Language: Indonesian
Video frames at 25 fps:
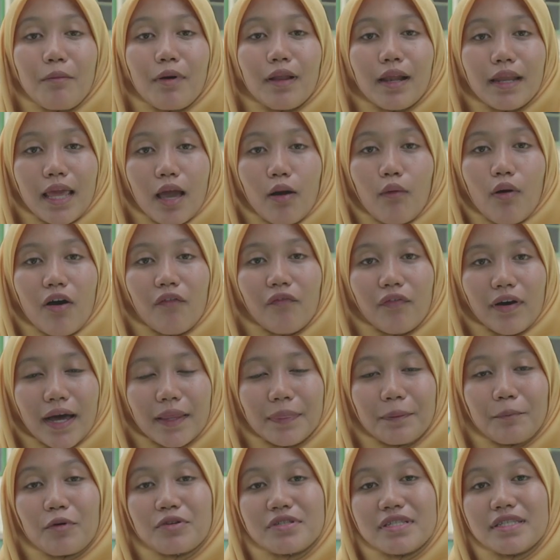beliau
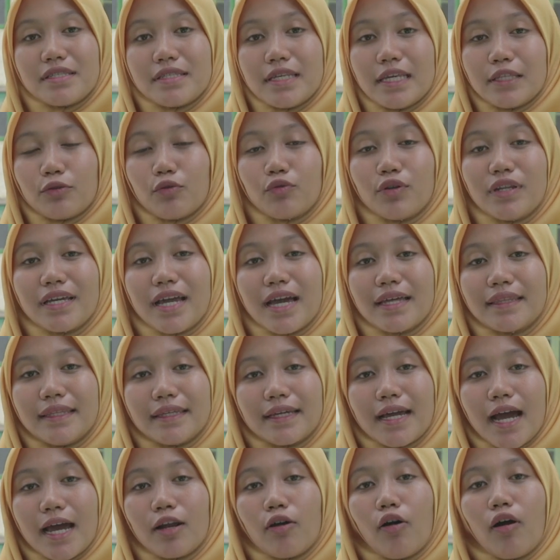wafat, posisi itu
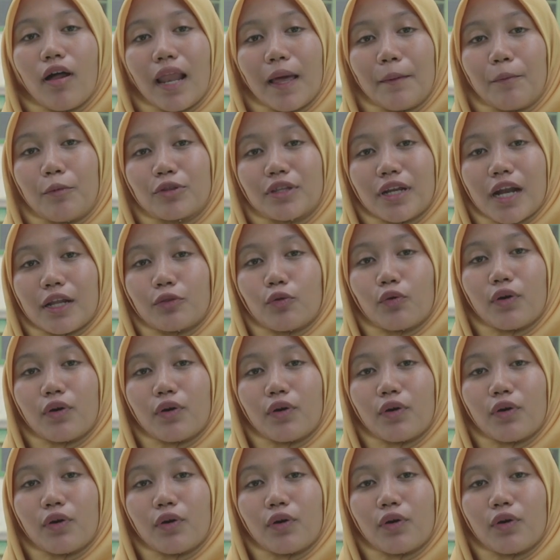digantikan oleh putra